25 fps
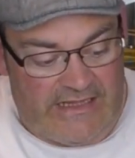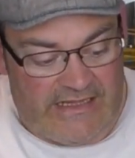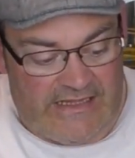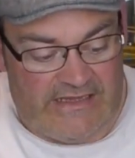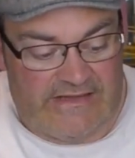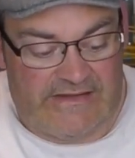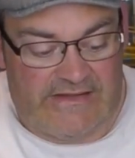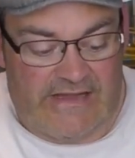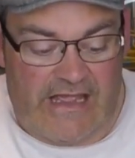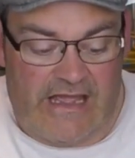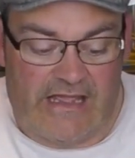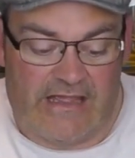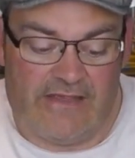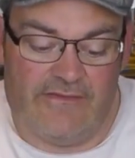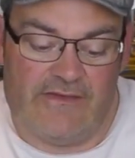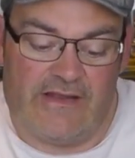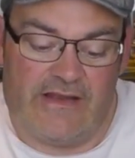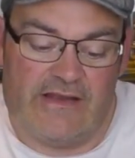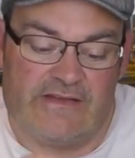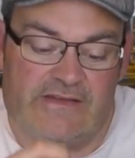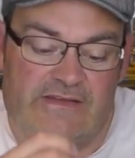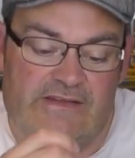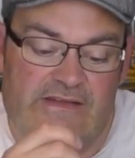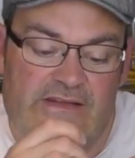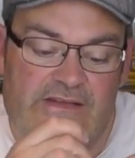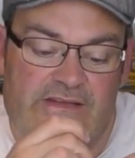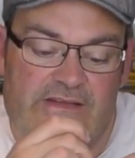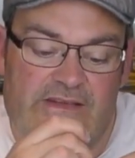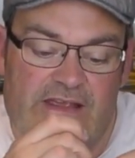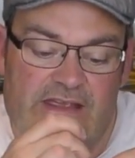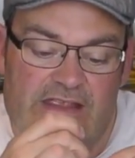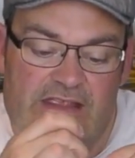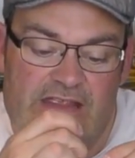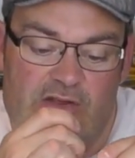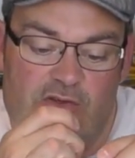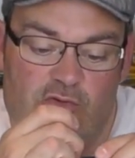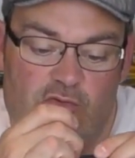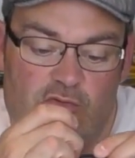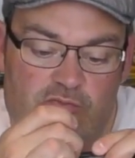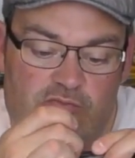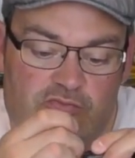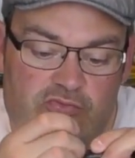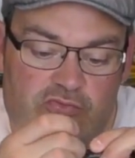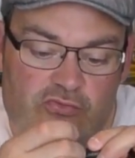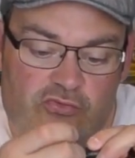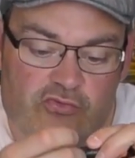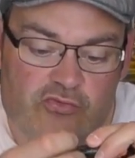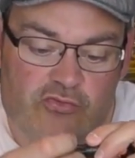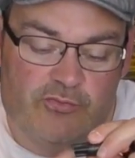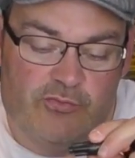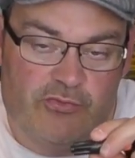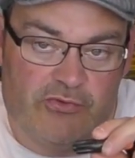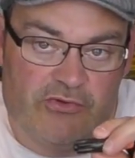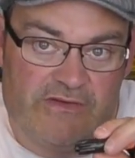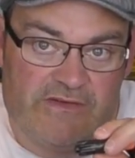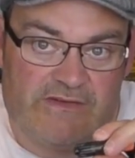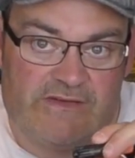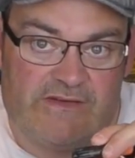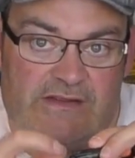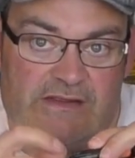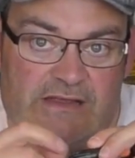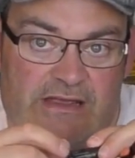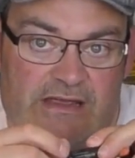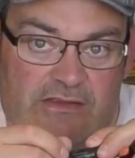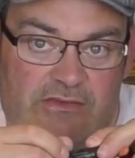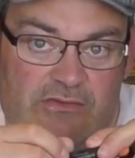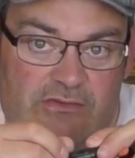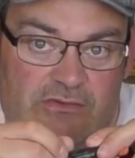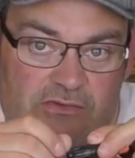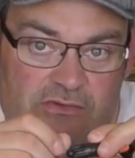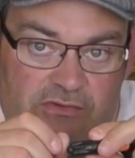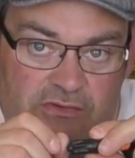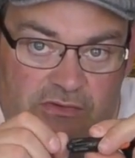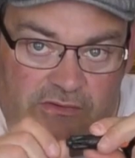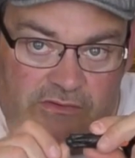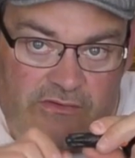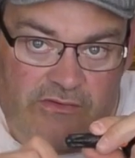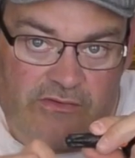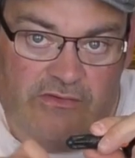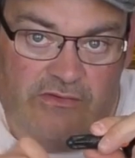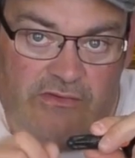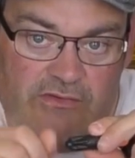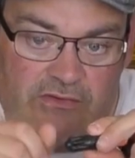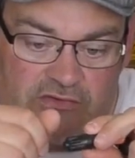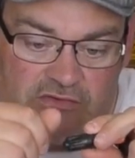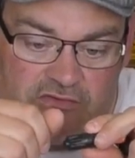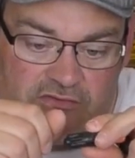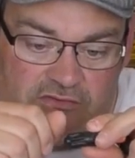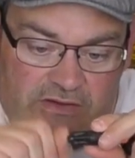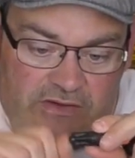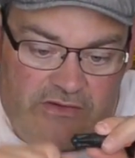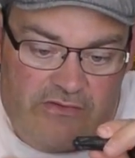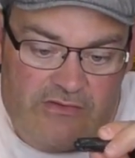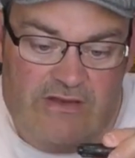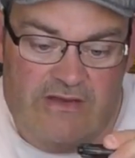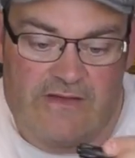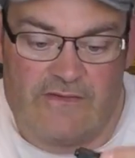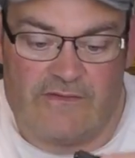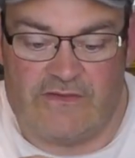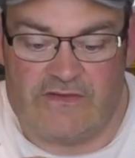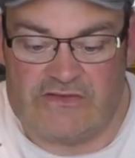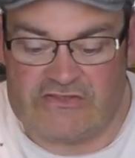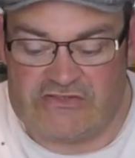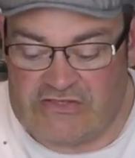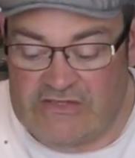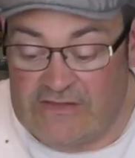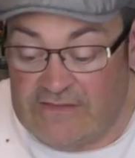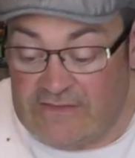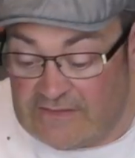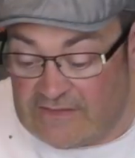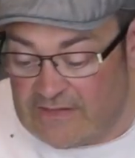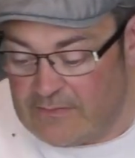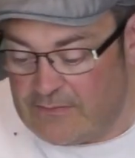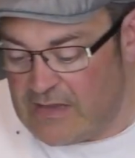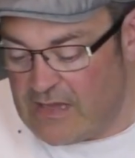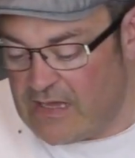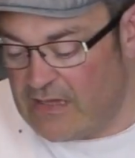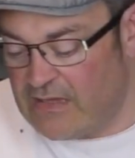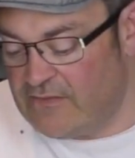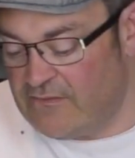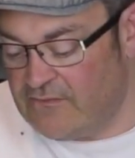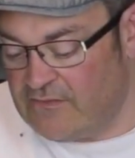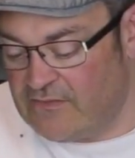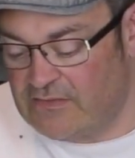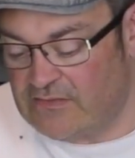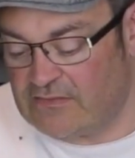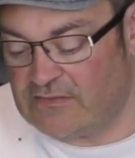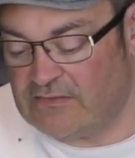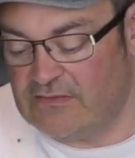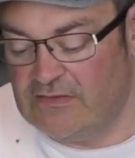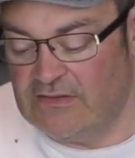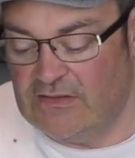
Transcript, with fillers: Et t'arrives à cisailler le bout du polystyrène de temps en temps, tu vois, de la fléchette, ça m'est arrivé.